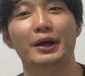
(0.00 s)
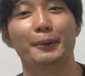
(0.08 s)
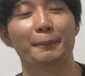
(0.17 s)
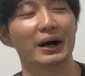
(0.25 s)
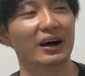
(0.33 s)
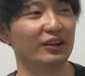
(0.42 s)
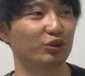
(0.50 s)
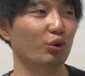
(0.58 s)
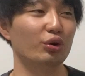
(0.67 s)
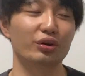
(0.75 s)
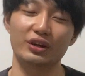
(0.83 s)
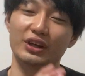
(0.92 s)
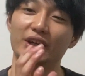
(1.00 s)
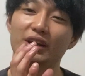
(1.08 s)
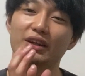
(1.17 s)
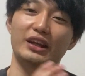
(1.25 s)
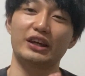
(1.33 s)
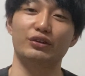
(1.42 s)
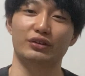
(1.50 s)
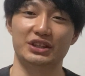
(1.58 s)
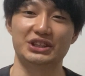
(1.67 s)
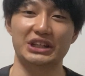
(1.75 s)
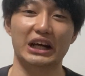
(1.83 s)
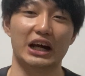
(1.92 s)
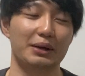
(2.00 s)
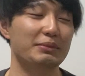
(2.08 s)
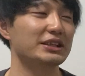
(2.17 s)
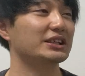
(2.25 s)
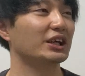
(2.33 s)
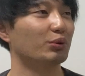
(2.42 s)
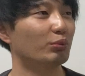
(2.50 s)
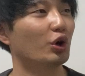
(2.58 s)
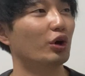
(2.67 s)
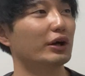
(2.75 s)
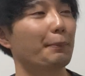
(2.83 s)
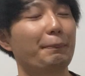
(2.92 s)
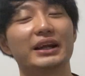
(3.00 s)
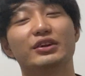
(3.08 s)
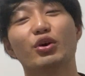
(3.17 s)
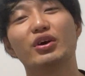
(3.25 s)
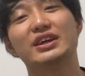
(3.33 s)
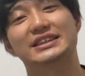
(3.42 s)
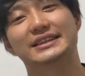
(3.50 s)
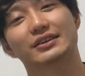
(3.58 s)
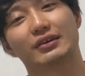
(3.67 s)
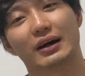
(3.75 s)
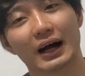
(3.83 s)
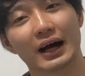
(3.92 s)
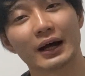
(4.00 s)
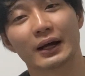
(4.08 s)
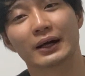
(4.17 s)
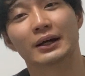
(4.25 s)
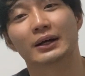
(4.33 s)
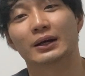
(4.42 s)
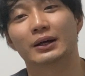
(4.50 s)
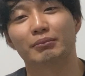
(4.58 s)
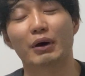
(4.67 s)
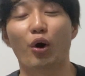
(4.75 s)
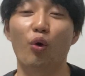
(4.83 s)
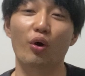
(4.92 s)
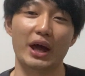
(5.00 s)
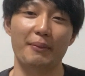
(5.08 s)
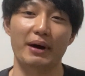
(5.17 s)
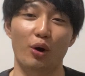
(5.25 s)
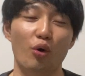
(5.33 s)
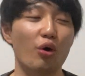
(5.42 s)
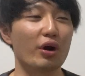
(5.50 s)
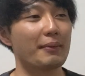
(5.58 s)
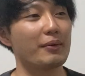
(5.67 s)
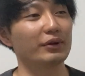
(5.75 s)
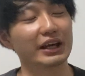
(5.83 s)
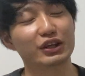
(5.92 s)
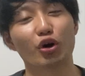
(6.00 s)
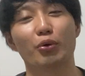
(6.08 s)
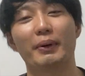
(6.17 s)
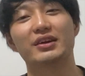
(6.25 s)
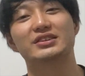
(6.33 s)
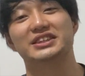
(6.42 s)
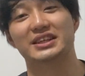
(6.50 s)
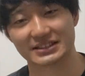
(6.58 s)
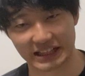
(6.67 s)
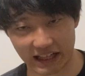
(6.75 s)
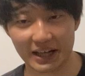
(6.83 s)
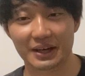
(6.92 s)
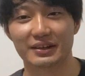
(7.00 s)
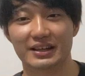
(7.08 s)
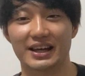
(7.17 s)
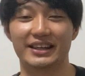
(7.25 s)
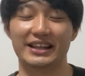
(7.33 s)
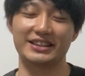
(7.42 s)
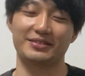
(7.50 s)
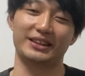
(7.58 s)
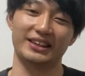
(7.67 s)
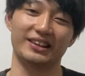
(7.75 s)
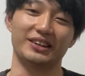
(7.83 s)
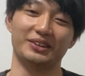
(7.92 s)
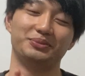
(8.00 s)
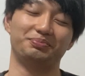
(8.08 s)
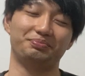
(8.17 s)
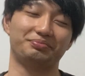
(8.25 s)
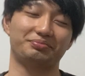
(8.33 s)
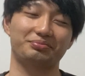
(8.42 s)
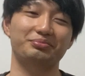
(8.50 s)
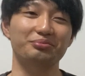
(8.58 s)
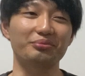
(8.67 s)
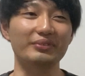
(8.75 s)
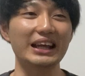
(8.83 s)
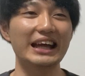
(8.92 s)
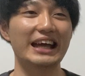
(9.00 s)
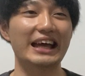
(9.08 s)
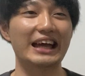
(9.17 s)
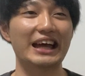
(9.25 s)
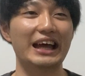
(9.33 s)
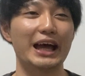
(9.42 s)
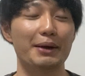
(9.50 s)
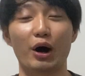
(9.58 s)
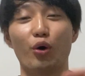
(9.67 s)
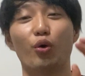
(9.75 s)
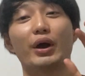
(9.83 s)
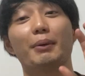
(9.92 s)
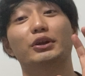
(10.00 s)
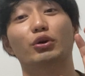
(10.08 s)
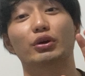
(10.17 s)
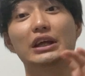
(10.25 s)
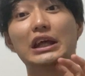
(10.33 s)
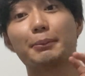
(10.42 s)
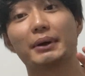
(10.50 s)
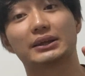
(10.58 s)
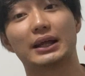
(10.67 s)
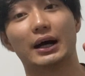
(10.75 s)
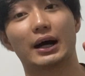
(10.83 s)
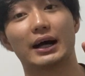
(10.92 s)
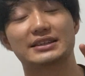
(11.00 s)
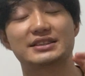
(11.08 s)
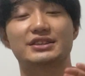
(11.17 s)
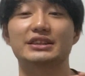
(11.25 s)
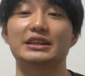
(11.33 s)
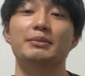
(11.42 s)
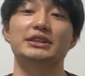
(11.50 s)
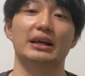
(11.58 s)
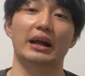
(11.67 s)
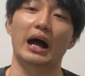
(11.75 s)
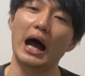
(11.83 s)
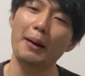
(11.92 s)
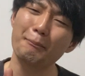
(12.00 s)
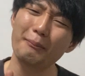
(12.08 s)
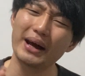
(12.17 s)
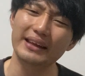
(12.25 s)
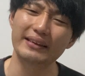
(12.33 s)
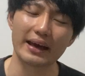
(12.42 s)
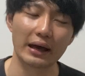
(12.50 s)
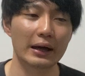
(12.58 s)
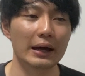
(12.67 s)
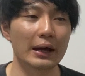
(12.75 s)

まあ盗塁できるね、力ありますけども、やっぱりノイジーとか、まあ、大山。大山もね、今日マルチですか。えー、ナイスバッティング。えー、まあ、大山といいバッターが続いてますから、あんまりね、